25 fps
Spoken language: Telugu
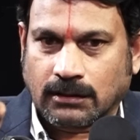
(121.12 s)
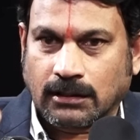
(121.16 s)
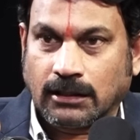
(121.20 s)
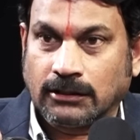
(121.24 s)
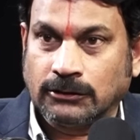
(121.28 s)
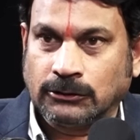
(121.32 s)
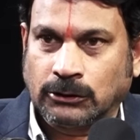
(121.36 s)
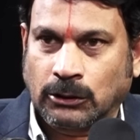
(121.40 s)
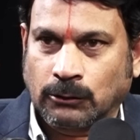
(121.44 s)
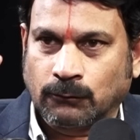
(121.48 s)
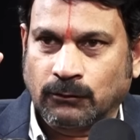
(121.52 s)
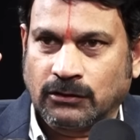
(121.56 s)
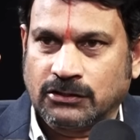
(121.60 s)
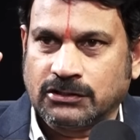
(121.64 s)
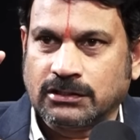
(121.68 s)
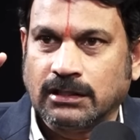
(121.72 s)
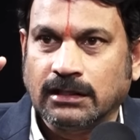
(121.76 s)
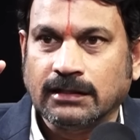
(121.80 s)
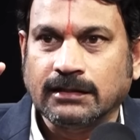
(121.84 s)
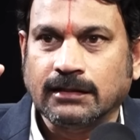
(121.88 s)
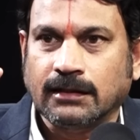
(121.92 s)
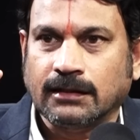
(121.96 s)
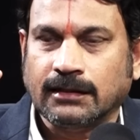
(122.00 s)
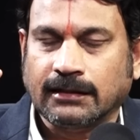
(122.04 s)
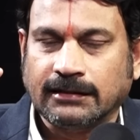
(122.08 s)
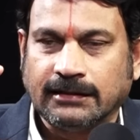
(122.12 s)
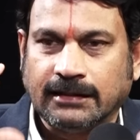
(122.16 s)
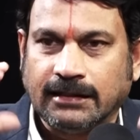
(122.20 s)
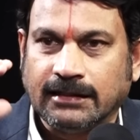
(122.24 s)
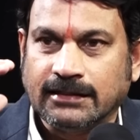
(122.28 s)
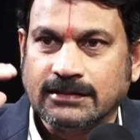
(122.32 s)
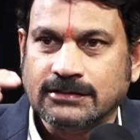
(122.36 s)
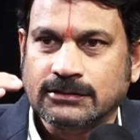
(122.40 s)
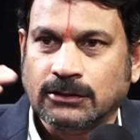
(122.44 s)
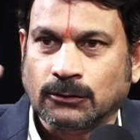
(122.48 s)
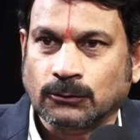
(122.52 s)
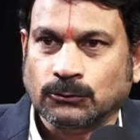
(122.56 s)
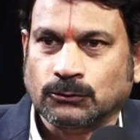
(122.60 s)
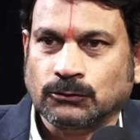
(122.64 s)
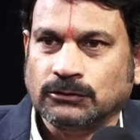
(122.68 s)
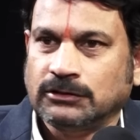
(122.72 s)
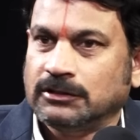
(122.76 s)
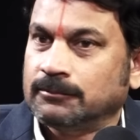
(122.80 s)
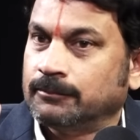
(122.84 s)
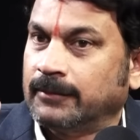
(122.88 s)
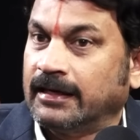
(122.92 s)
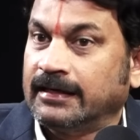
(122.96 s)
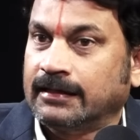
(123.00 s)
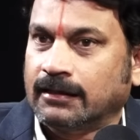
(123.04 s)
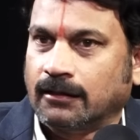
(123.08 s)
కాంట్రవర్షియల్ ఇది అంటే ఏం జరుగుతుంది
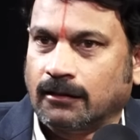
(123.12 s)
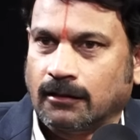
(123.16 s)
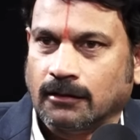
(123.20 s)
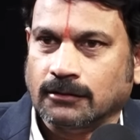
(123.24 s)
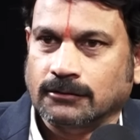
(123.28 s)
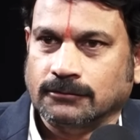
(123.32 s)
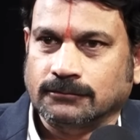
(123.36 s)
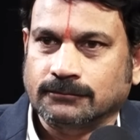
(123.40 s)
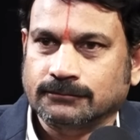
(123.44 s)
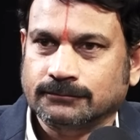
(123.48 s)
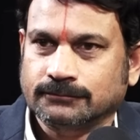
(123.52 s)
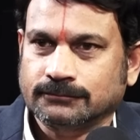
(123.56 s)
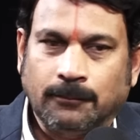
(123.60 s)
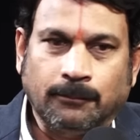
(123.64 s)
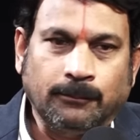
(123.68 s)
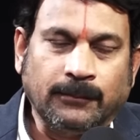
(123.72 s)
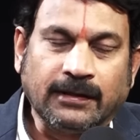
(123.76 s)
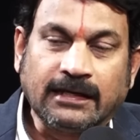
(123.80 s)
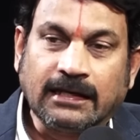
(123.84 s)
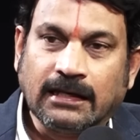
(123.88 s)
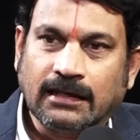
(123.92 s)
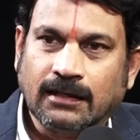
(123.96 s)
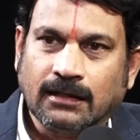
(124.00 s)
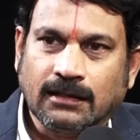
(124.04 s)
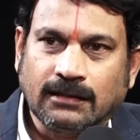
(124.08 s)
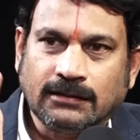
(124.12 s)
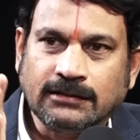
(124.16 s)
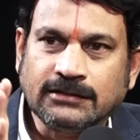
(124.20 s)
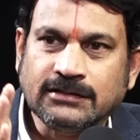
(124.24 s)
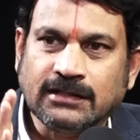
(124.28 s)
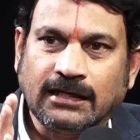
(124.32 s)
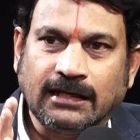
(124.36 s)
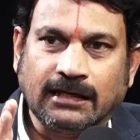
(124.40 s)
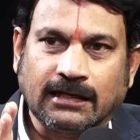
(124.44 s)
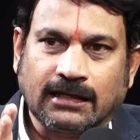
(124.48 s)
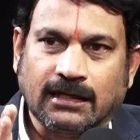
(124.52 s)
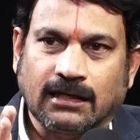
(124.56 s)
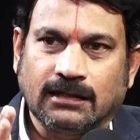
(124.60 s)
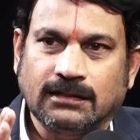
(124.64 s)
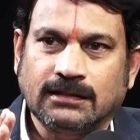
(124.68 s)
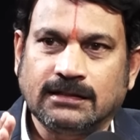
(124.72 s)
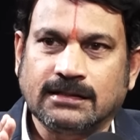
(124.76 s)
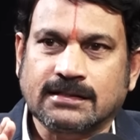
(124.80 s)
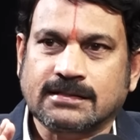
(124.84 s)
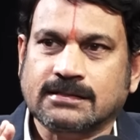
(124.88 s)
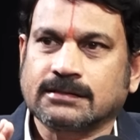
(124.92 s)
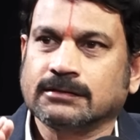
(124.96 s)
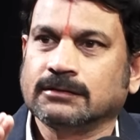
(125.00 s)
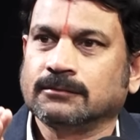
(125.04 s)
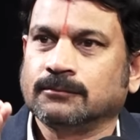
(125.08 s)
బయటకు రాదు మిగిలిన ఇంజనీరింగ్
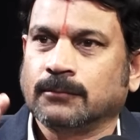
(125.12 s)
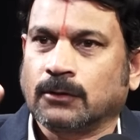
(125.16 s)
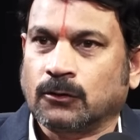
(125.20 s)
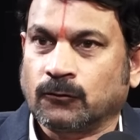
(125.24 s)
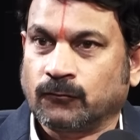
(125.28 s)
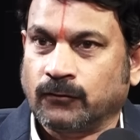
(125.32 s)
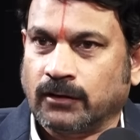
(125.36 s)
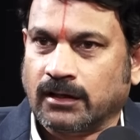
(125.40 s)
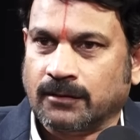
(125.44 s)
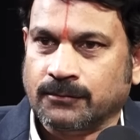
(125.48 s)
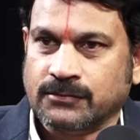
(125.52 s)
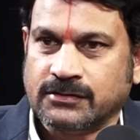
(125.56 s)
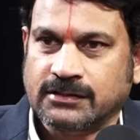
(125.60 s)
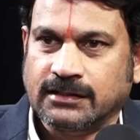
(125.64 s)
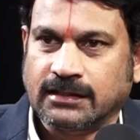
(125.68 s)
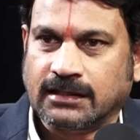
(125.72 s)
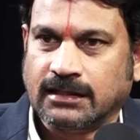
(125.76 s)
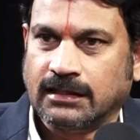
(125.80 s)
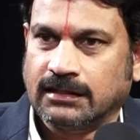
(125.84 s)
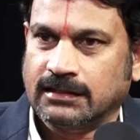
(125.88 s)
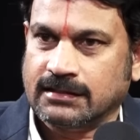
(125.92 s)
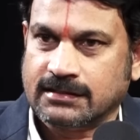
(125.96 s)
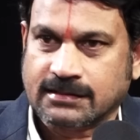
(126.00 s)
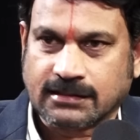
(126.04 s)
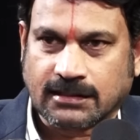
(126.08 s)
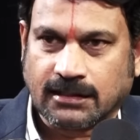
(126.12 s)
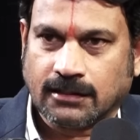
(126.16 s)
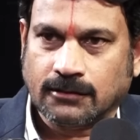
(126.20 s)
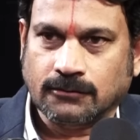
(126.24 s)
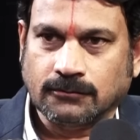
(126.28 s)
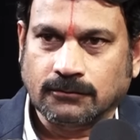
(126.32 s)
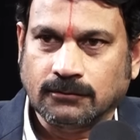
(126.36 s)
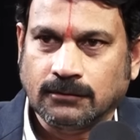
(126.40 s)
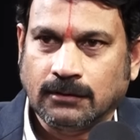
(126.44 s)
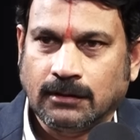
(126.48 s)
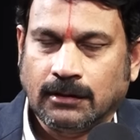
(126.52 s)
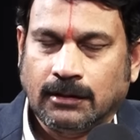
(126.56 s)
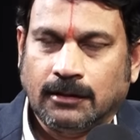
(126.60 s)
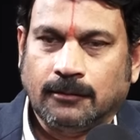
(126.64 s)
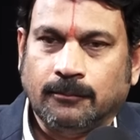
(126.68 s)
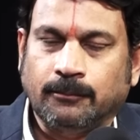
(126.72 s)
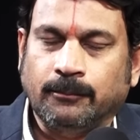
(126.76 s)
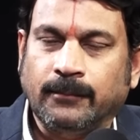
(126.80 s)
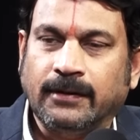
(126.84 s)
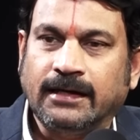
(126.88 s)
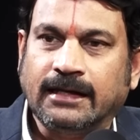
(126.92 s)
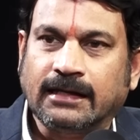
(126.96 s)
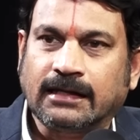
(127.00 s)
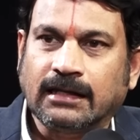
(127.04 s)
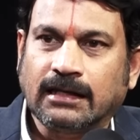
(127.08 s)
కాలేజెస్ మరో ఫార్మసీ కాలేజెస్ కాదు
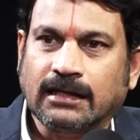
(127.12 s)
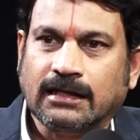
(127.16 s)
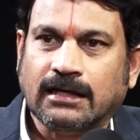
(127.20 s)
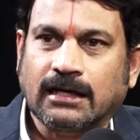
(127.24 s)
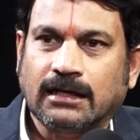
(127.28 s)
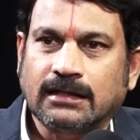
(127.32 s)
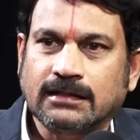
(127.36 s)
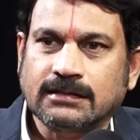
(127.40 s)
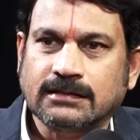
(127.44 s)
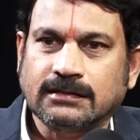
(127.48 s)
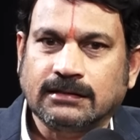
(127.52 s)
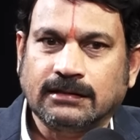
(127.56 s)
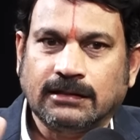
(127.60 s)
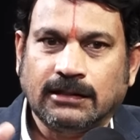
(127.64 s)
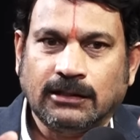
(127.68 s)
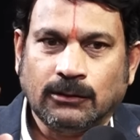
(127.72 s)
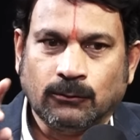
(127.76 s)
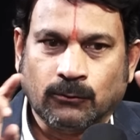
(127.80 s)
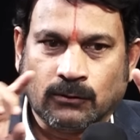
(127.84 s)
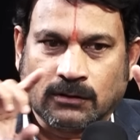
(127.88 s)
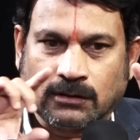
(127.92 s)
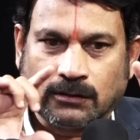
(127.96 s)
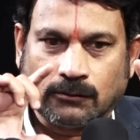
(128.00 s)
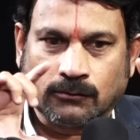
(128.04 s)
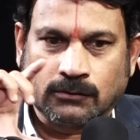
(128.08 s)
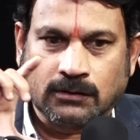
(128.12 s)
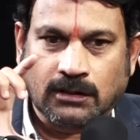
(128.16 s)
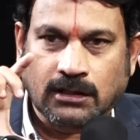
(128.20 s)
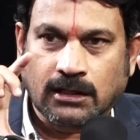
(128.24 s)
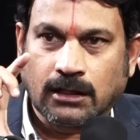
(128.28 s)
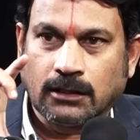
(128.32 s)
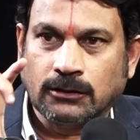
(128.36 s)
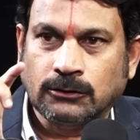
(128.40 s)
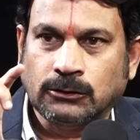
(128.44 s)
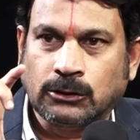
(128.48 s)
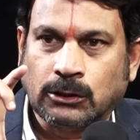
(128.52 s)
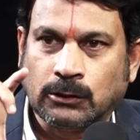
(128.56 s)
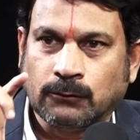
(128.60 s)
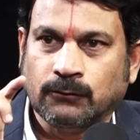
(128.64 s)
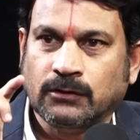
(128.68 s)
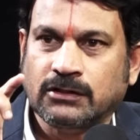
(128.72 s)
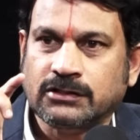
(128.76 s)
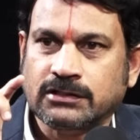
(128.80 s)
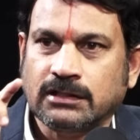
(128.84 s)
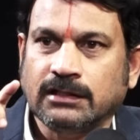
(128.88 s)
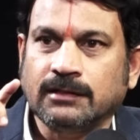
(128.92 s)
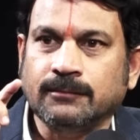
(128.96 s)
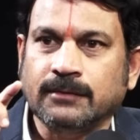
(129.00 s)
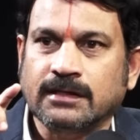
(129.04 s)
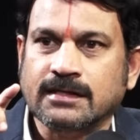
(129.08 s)
మెడికల్ కాలేజ్ ఉంది ఒక ఒక
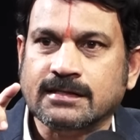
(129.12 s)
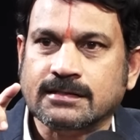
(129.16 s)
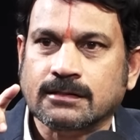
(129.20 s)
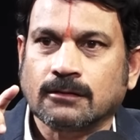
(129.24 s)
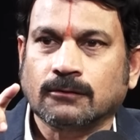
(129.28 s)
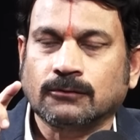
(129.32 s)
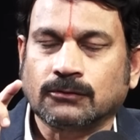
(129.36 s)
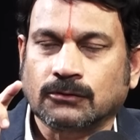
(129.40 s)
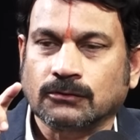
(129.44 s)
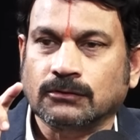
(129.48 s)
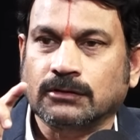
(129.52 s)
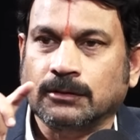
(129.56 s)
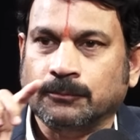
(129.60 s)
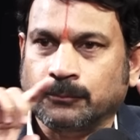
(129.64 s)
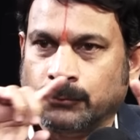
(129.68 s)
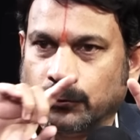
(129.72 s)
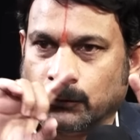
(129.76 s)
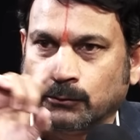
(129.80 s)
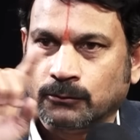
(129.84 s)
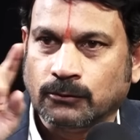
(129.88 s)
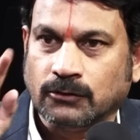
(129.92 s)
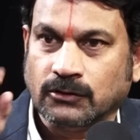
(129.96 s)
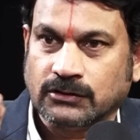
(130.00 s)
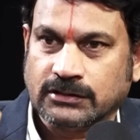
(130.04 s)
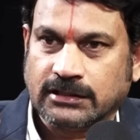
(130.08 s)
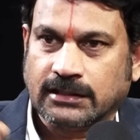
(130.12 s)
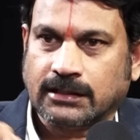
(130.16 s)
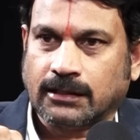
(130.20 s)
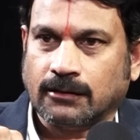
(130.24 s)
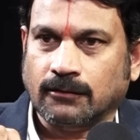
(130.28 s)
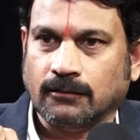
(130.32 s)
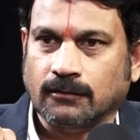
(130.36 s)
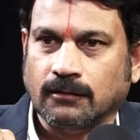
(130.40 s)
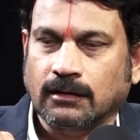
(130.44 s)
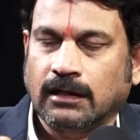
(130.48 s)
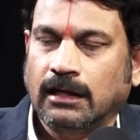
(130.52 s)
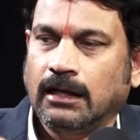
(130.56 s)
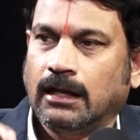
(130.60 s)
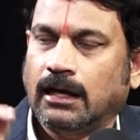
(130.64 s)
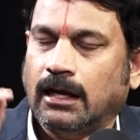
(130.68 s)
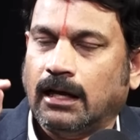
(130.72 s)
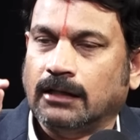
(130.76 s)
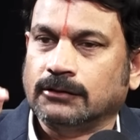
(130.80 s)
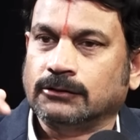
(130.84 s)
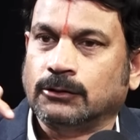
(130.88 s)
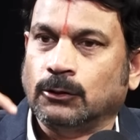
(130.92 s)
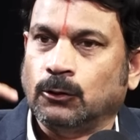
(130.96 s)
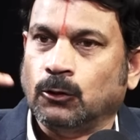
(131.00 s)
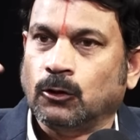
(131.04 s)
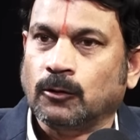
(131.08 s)
కాంట్రవర్షియల్ ఇమేజ్లో ఉంటుంది ఎప్పుడు కూడా చట్టంలో
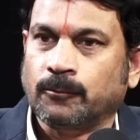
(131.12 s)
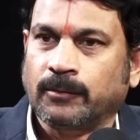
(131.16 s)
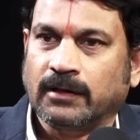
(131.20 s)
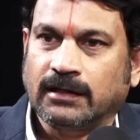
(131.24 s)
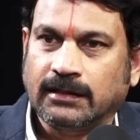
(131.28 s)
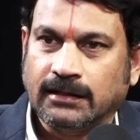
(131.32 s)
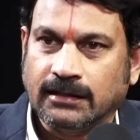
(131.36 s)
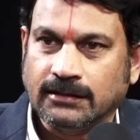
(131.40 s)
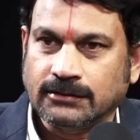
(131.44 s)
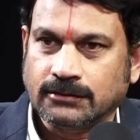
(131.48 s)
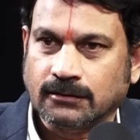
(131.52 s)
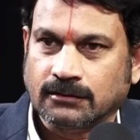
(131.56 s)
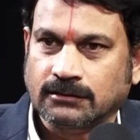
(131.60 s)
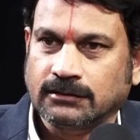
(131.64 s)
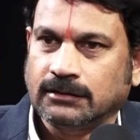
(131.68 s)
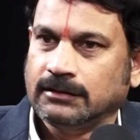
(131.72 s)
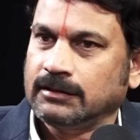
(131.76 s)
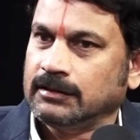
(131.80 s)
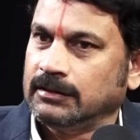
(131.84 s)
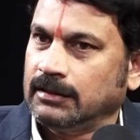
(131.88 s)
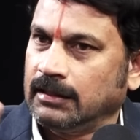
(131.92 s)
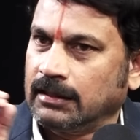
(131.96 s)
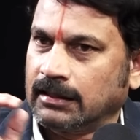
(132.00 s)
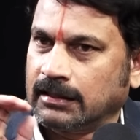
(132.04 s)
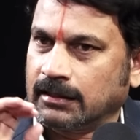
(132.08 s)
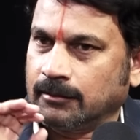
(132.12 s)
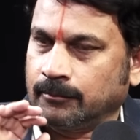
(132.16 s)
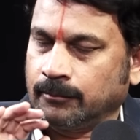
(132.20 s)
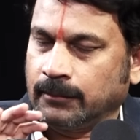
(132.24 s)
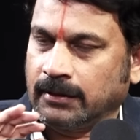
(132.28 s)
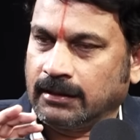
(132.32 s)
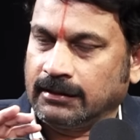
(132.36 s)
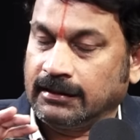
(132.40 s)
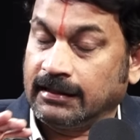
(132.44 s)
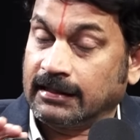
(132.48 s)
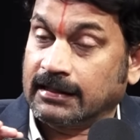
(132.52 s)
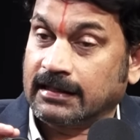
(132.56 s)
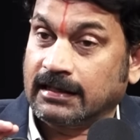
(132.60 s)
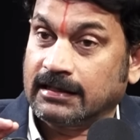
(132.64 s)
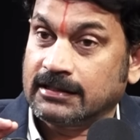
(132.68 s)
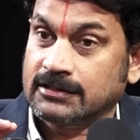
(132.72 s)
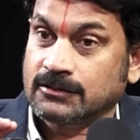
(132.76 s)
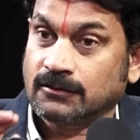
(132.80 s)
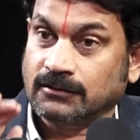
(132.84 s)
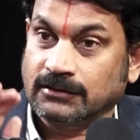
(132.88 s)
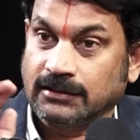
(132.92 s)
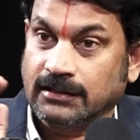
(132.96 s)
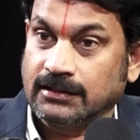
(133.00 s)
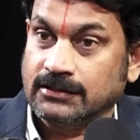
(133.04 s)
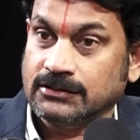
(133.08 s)
అందు లోపల ఏం జరుగుతుంది ఏ ఏ
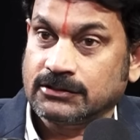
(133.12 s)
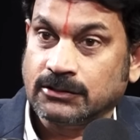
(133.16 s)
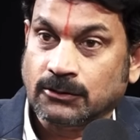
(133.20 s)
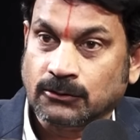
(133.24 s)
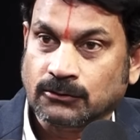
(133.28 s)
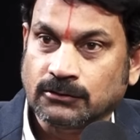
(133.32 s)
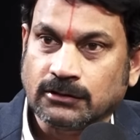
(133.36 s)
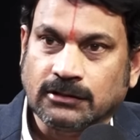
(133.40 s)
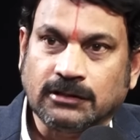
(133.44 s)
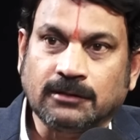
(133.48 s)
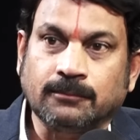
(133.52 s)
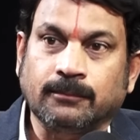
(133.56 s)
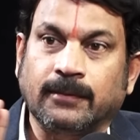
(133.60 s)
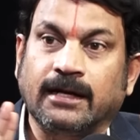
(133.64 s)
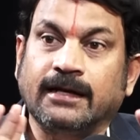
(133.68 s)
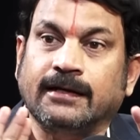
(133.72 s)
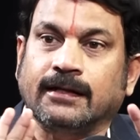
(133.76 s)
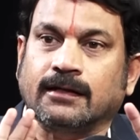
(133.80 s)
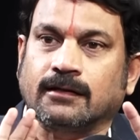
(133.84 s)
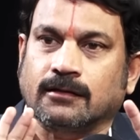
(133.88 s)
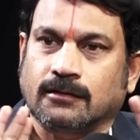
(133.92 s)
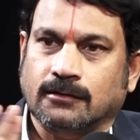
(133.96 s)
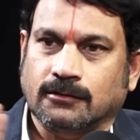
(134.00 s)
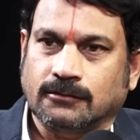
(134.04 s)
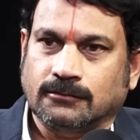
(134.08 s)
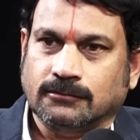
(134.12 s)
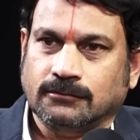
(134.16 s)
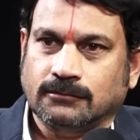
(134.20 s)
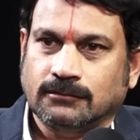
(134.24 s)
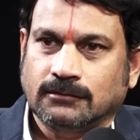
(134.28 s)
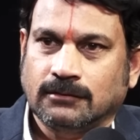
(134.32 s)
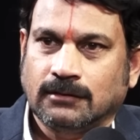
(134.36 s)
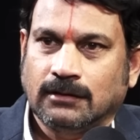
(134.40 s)
కాలేజీలో ఏం జరుగుతుంది బయటికి రాదు